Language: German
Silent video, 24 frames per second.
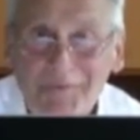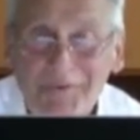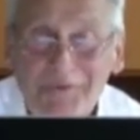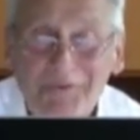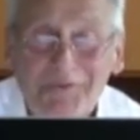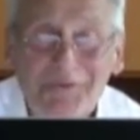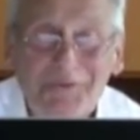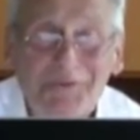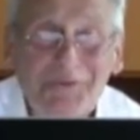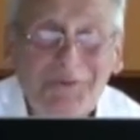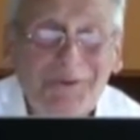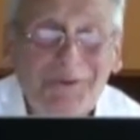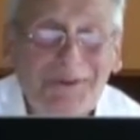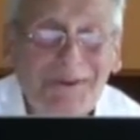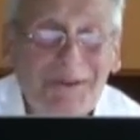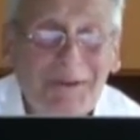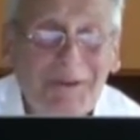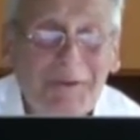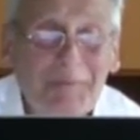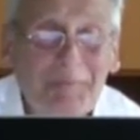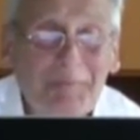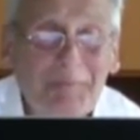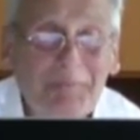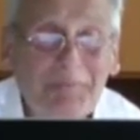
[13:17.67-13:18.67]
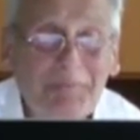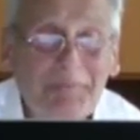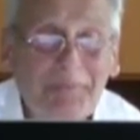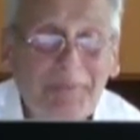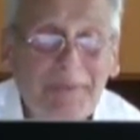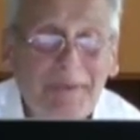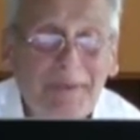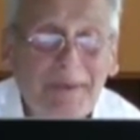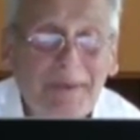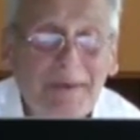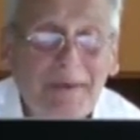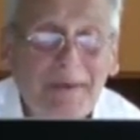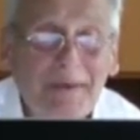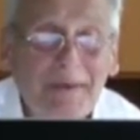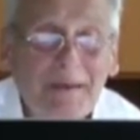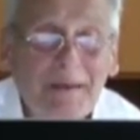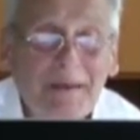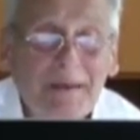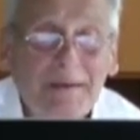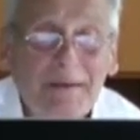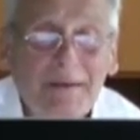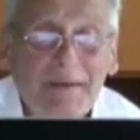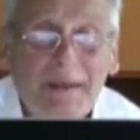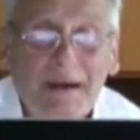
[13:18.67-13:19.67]
Syrien.
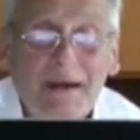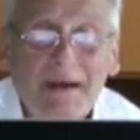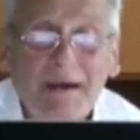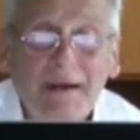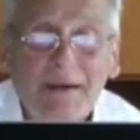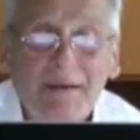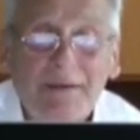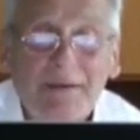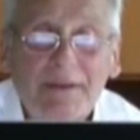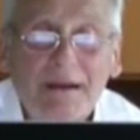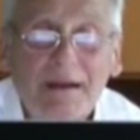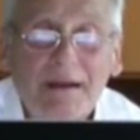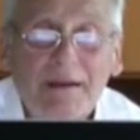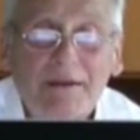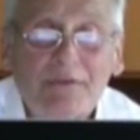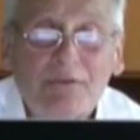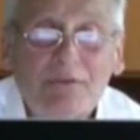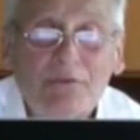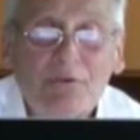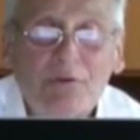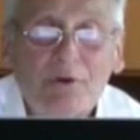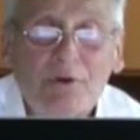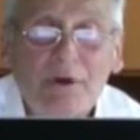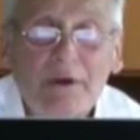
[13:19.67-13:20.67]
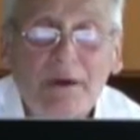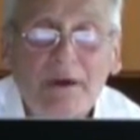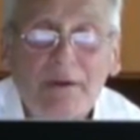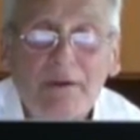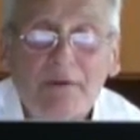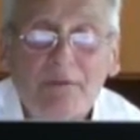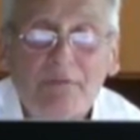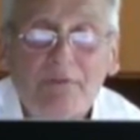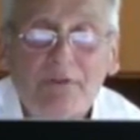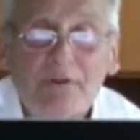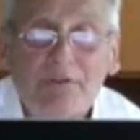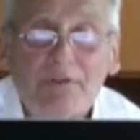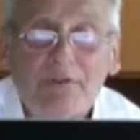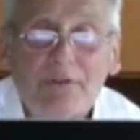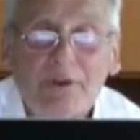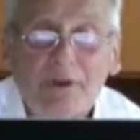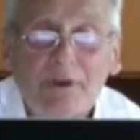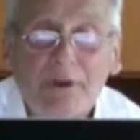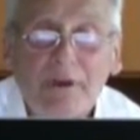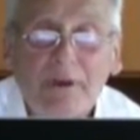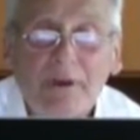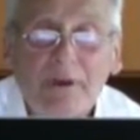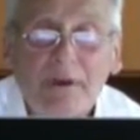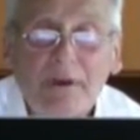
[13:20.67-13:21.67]
Die Nachrichtenagentur RIA
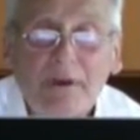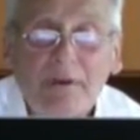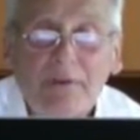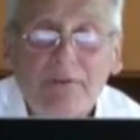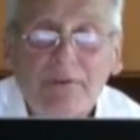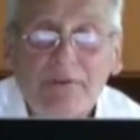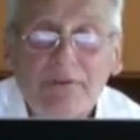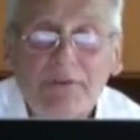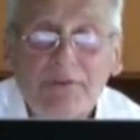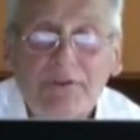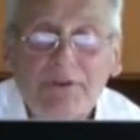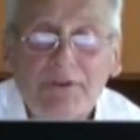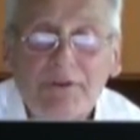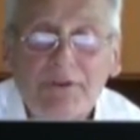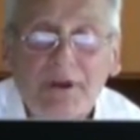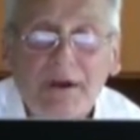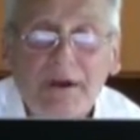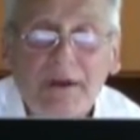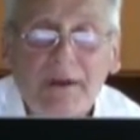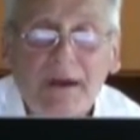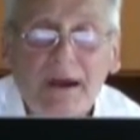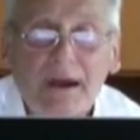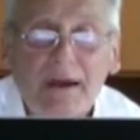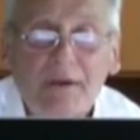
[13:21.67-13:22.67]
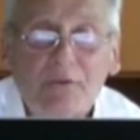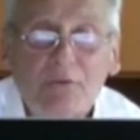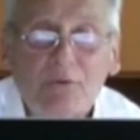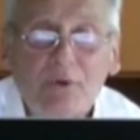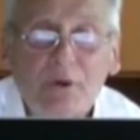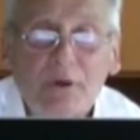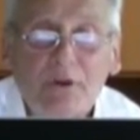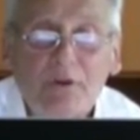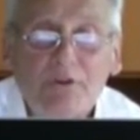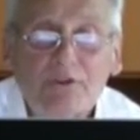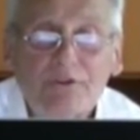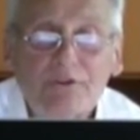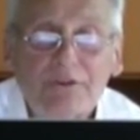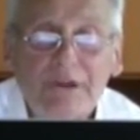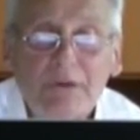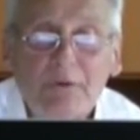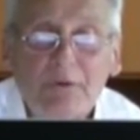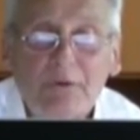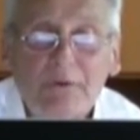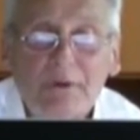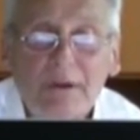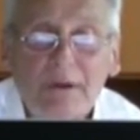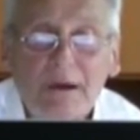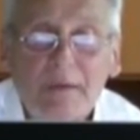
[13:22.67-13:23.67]
Novosti zitierte eine aktuelle
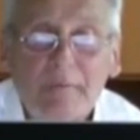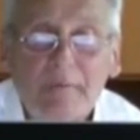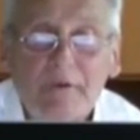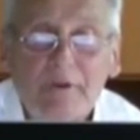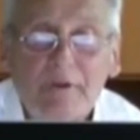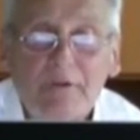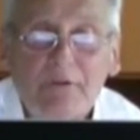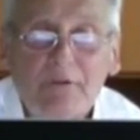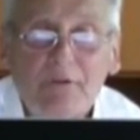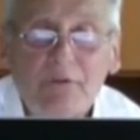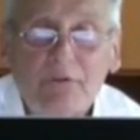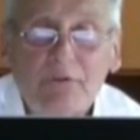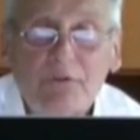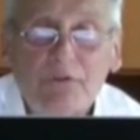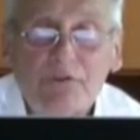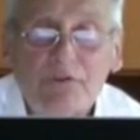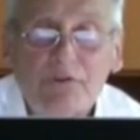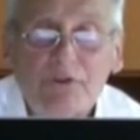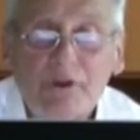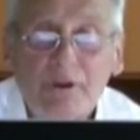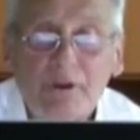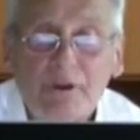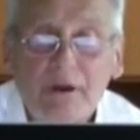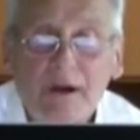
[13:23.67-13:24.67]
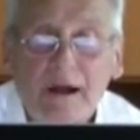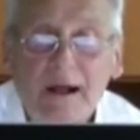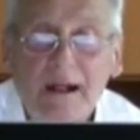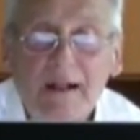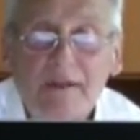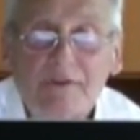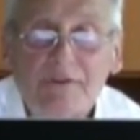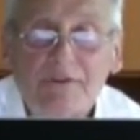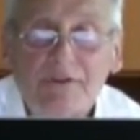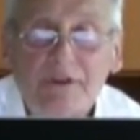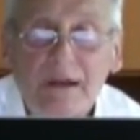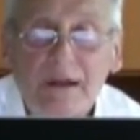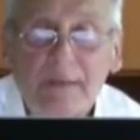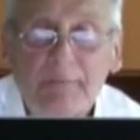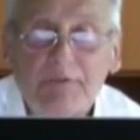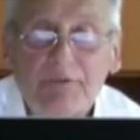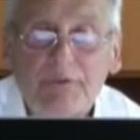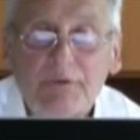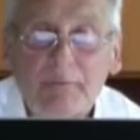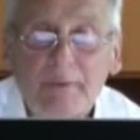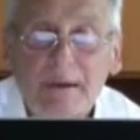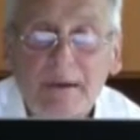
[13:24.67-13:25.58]
Stellungnahme des russischen Generalstabs zum